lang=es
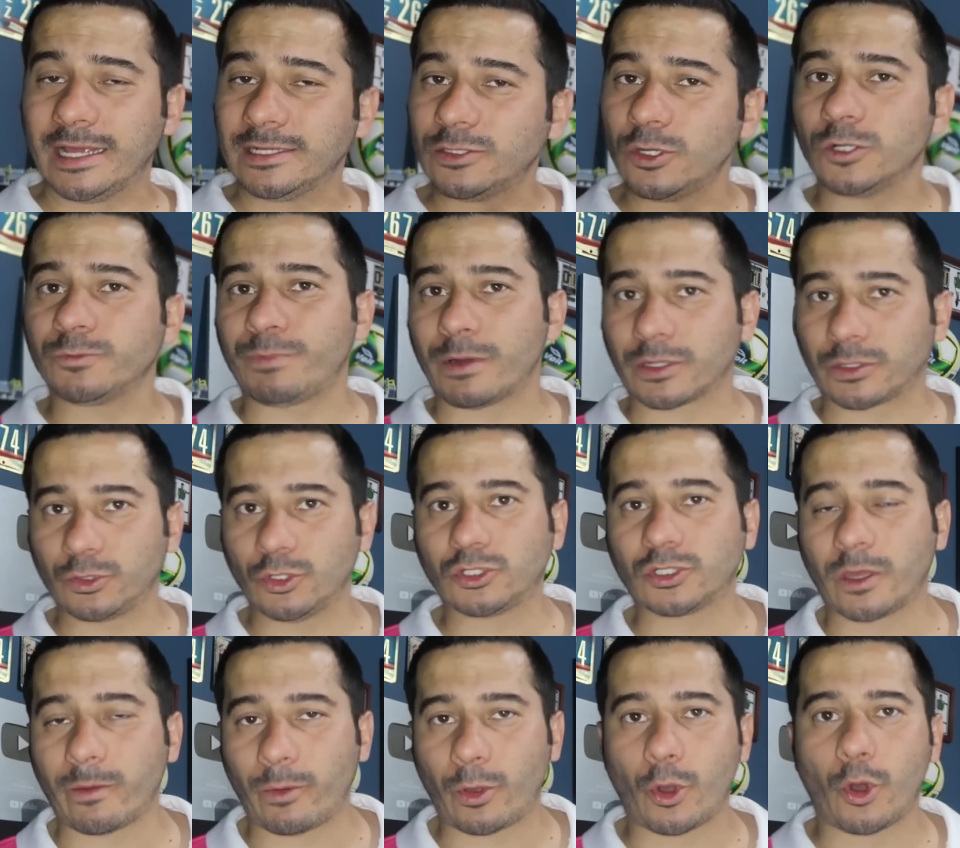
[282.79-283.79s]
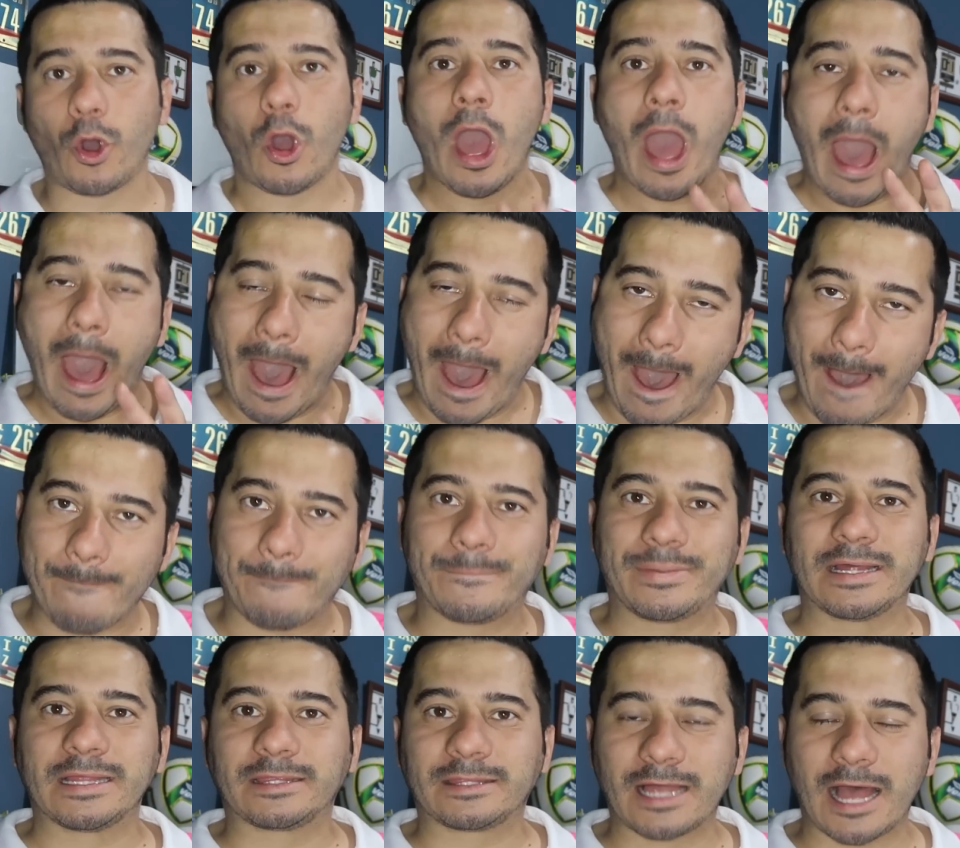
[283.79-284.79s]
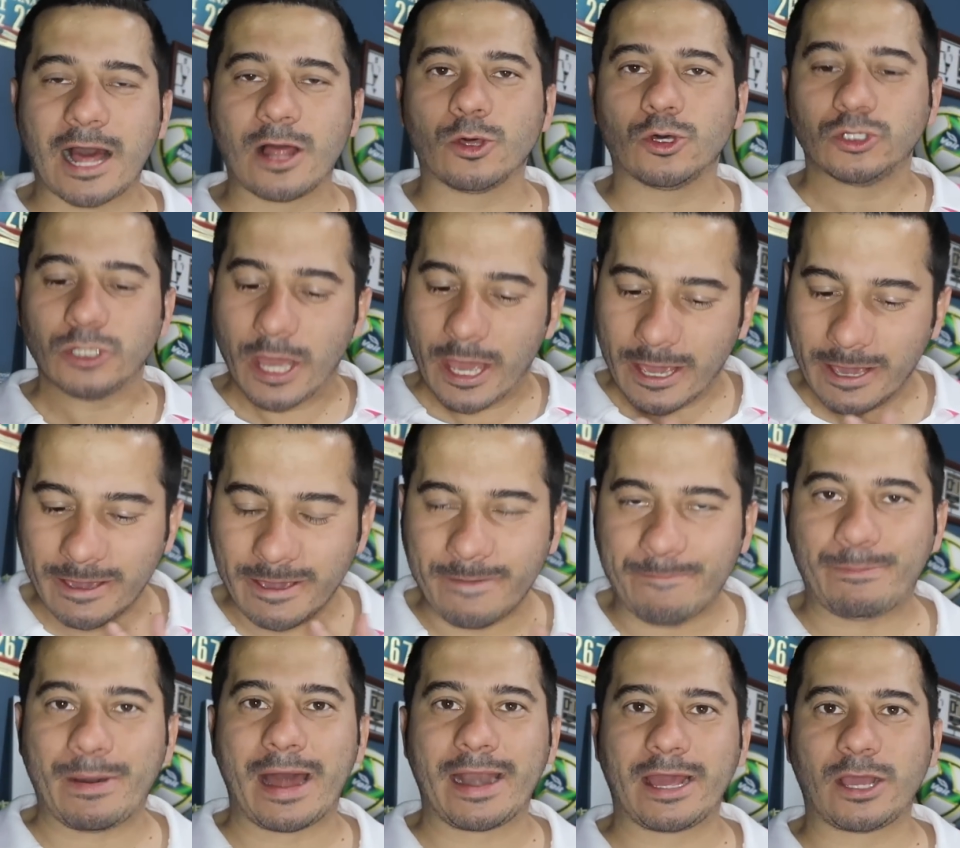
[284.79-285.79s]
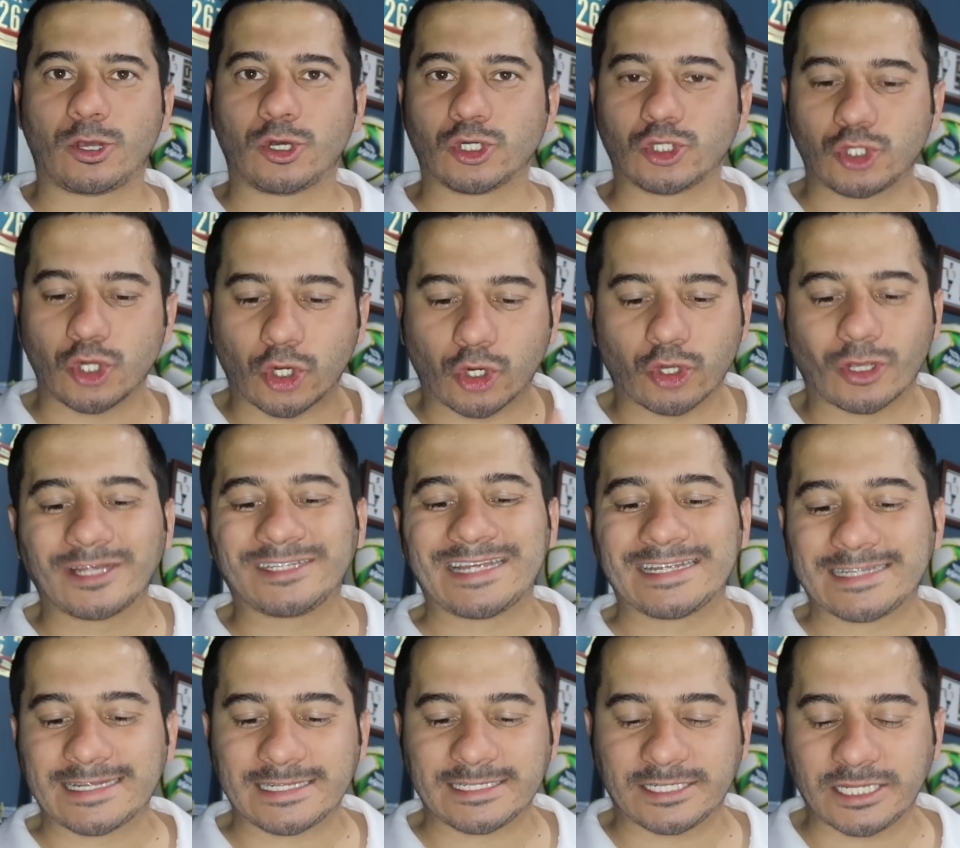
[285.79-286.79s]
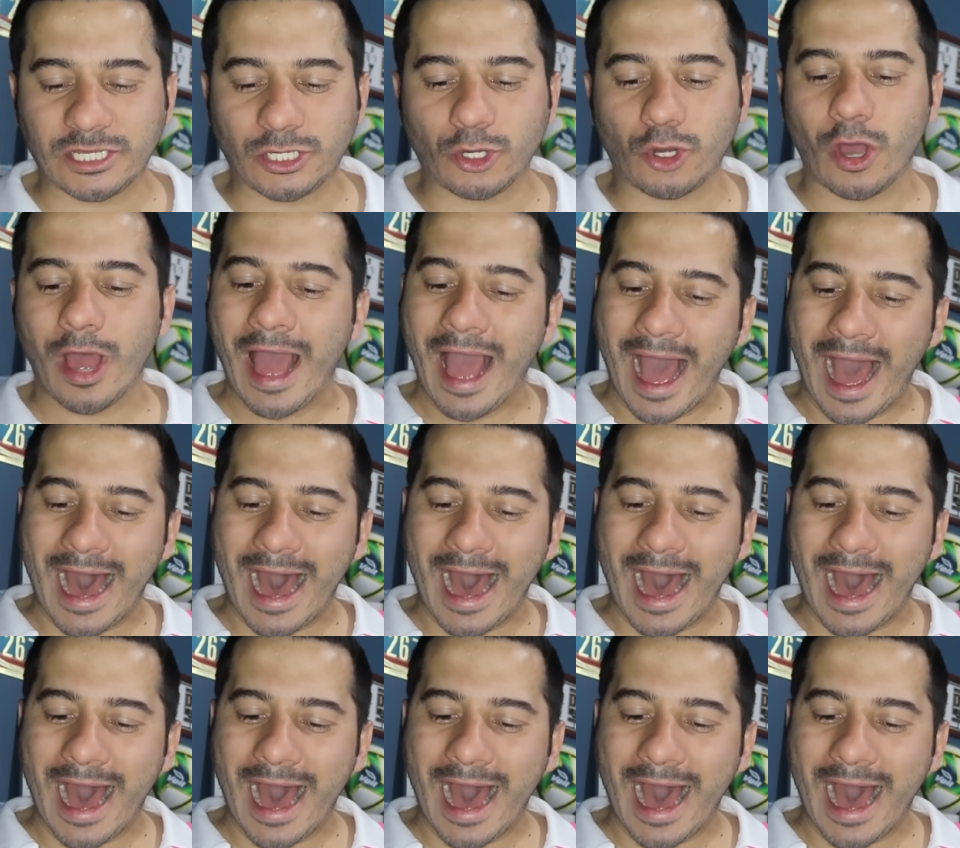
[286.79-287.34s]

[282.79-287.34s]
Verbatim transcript: Es de los partidos que veo apretados y parejos. No creo que sea sencillo.